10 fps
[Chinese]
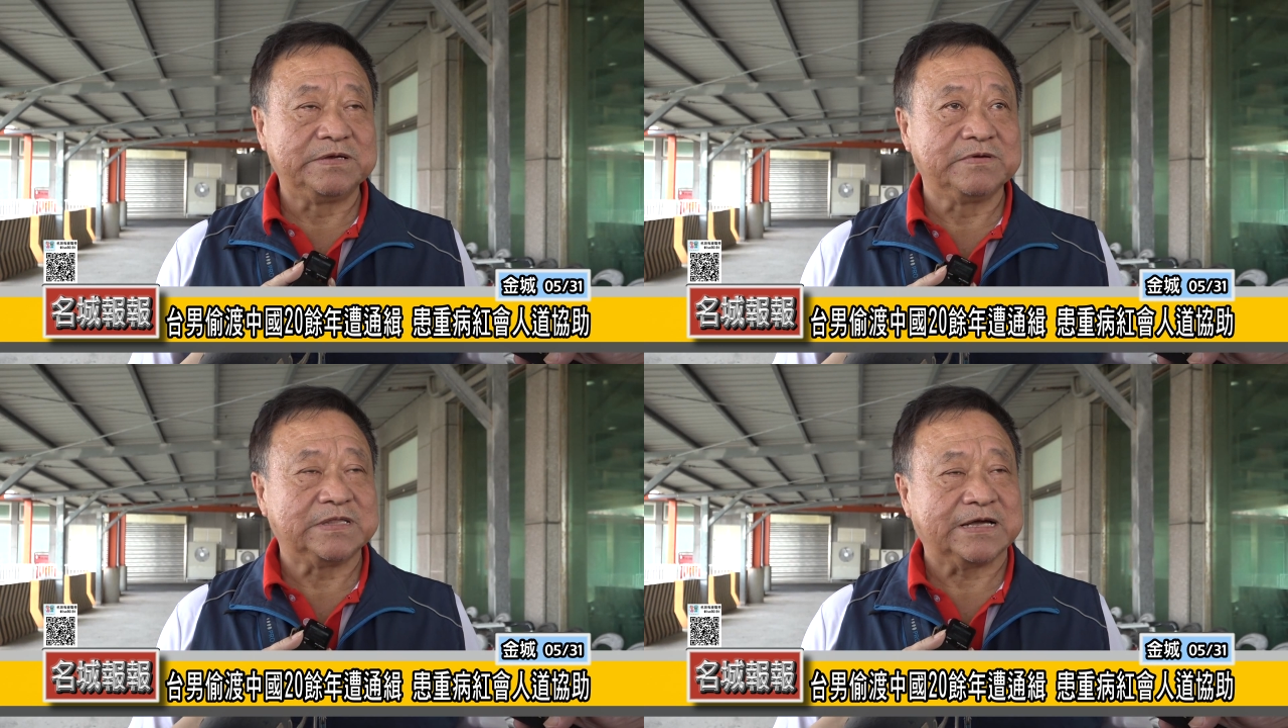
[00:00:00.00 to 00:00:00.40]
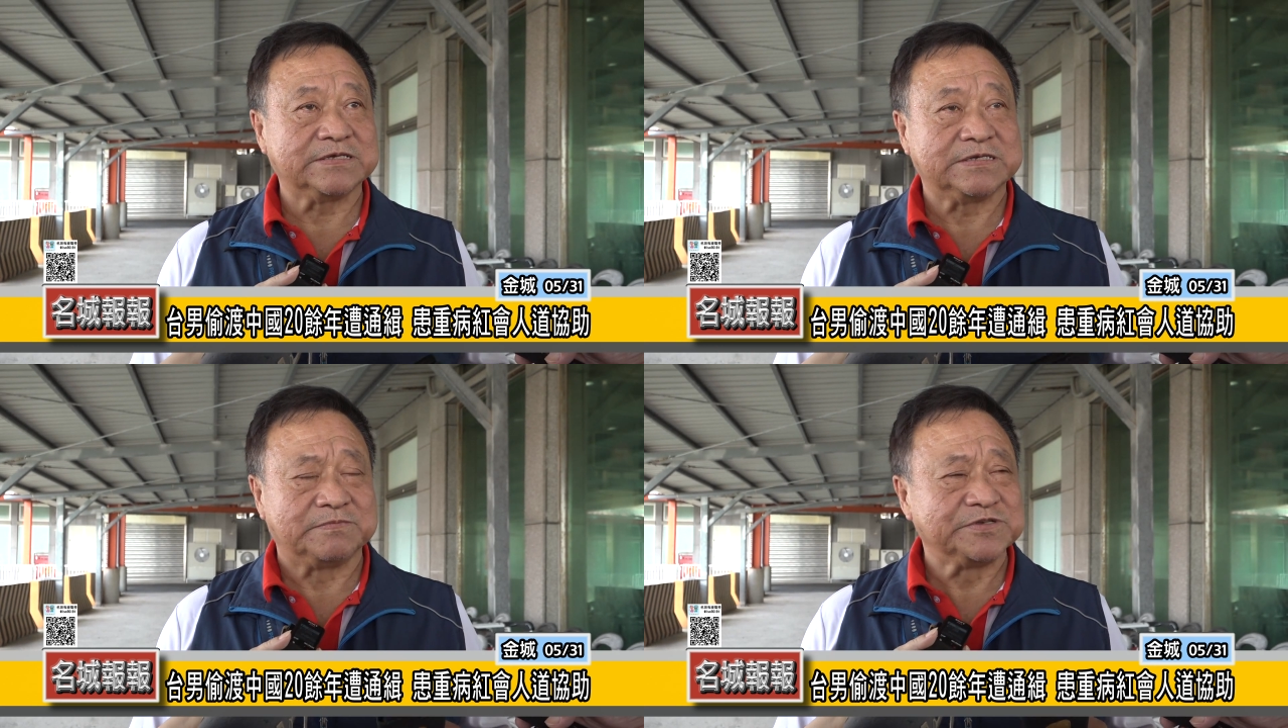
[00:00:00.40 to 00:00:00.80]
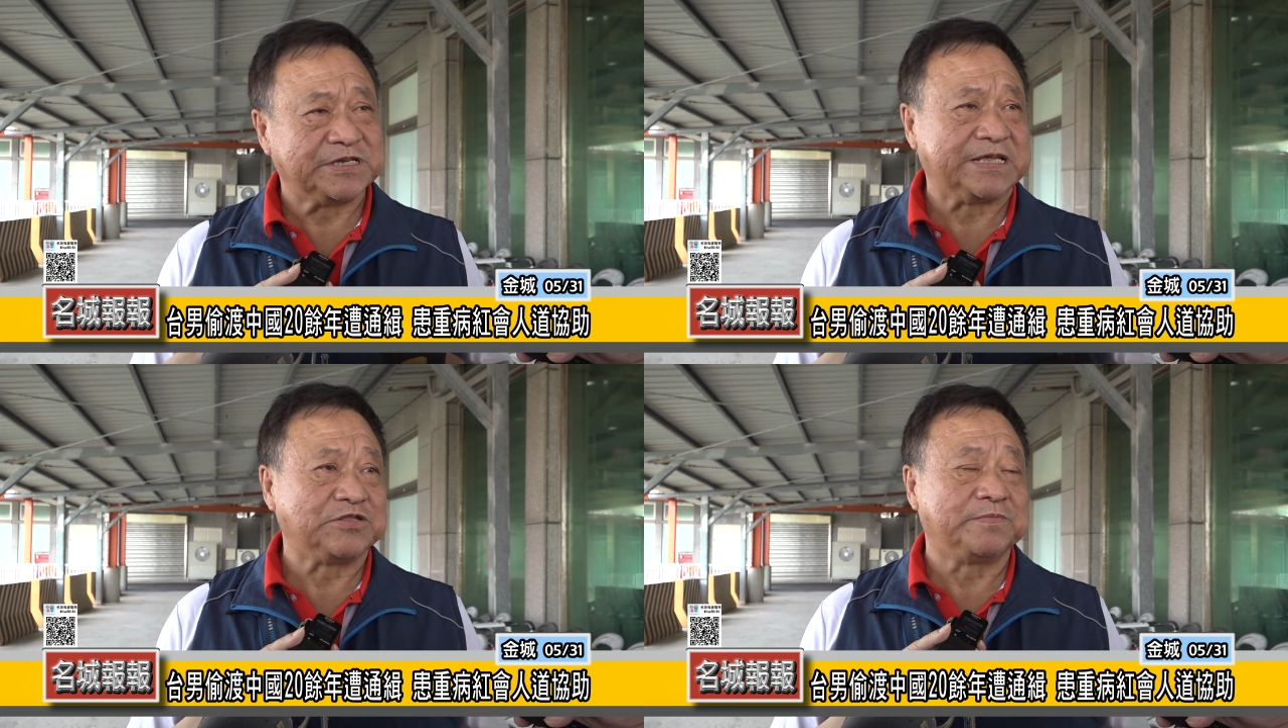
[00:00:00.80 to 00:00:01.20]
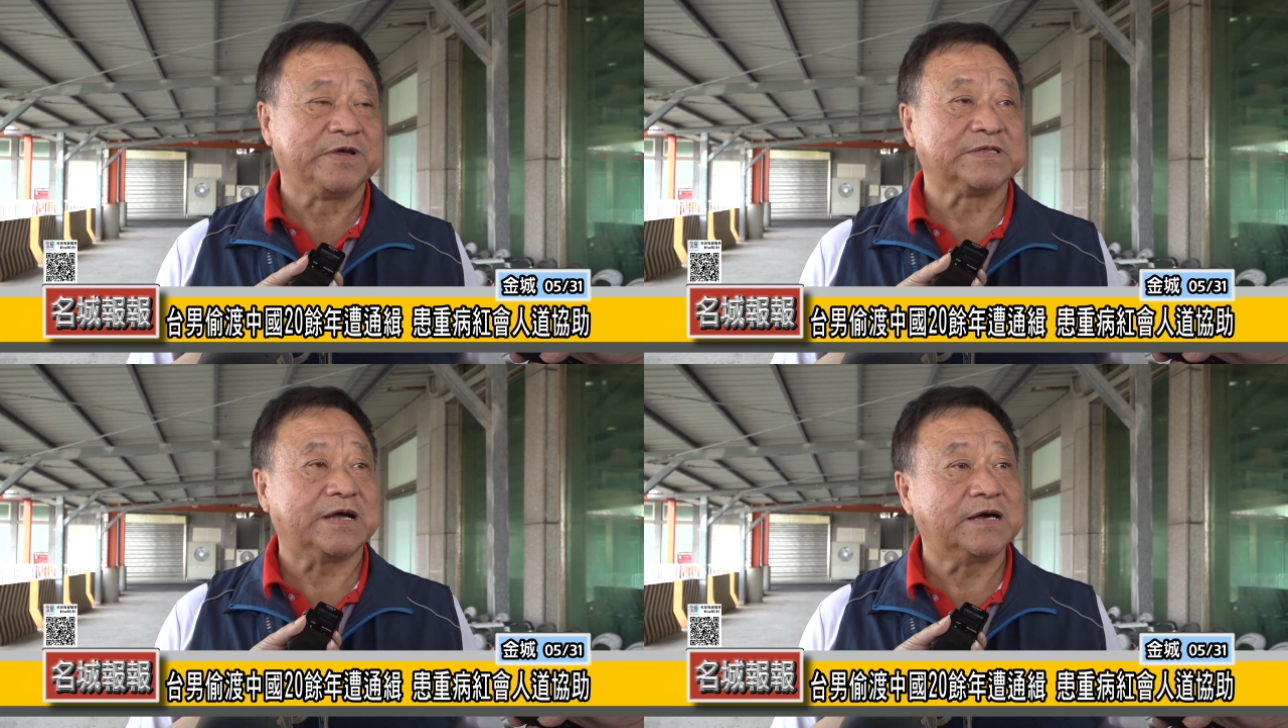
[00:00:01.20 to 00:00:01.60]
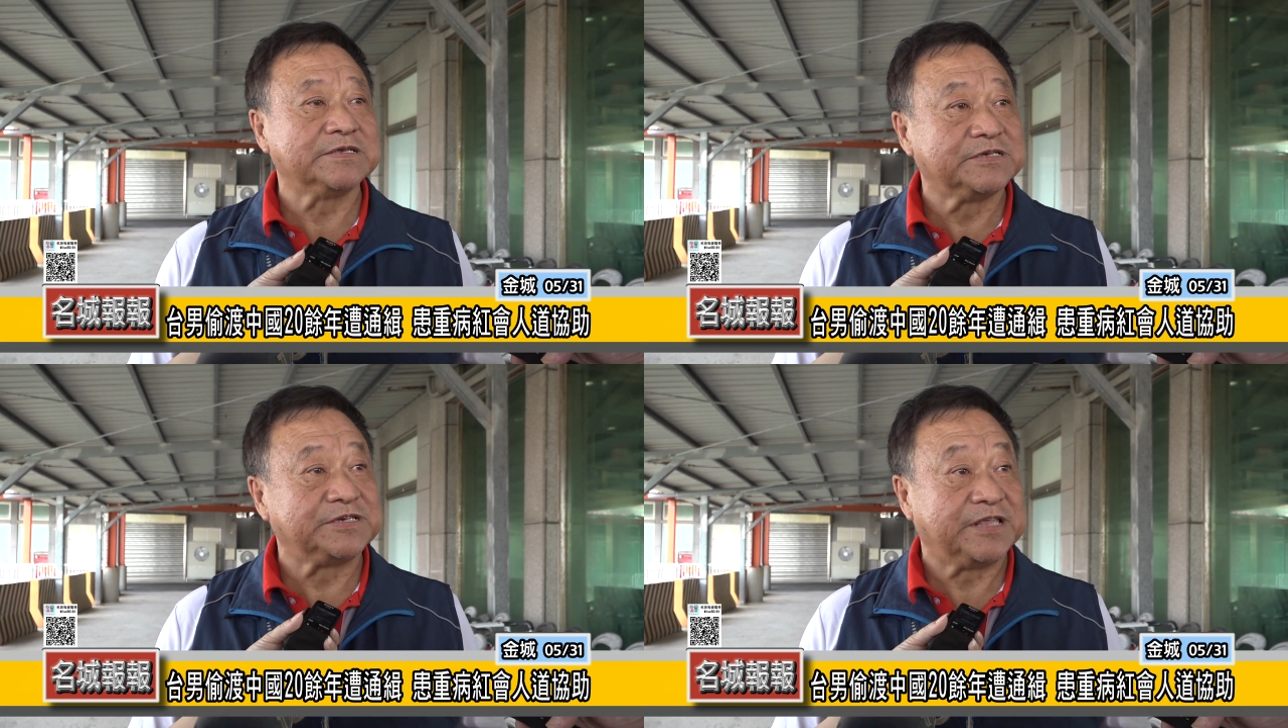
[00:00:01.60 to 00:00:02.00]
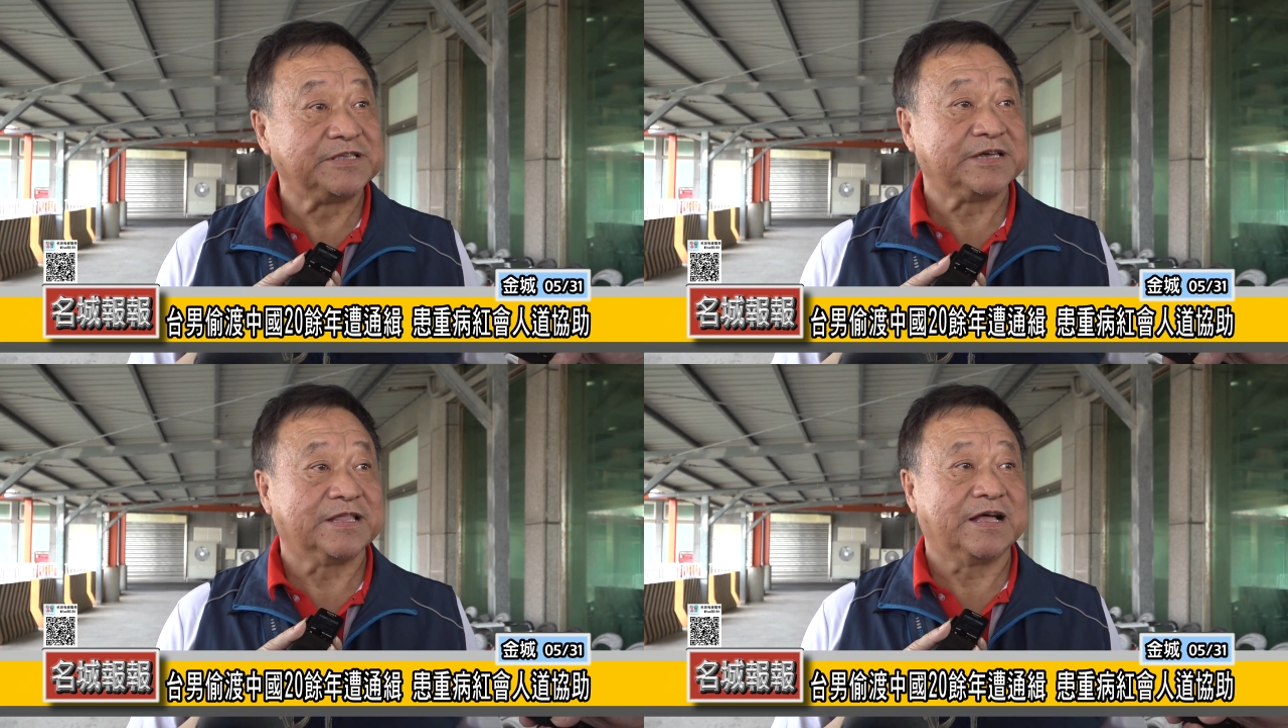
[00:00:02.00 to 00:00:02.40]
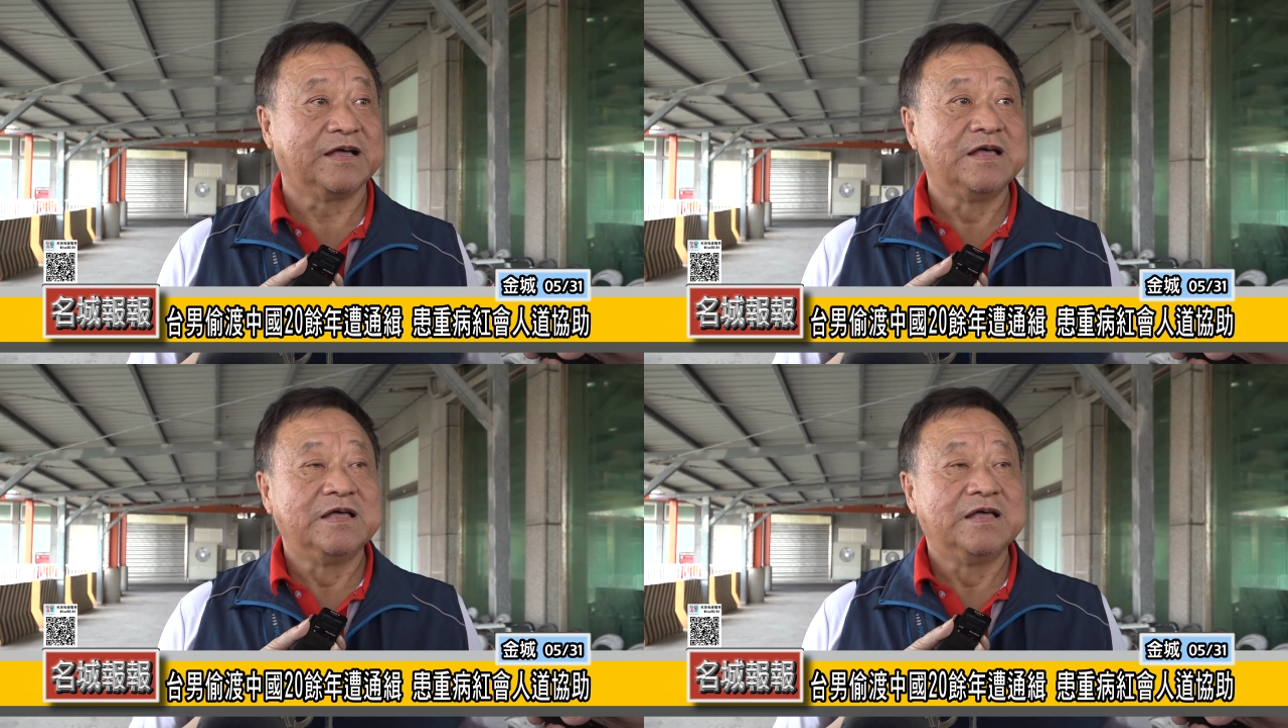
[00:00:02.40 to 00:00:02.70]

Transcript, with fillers: 因为他什么证件都没有，在二十几年前了，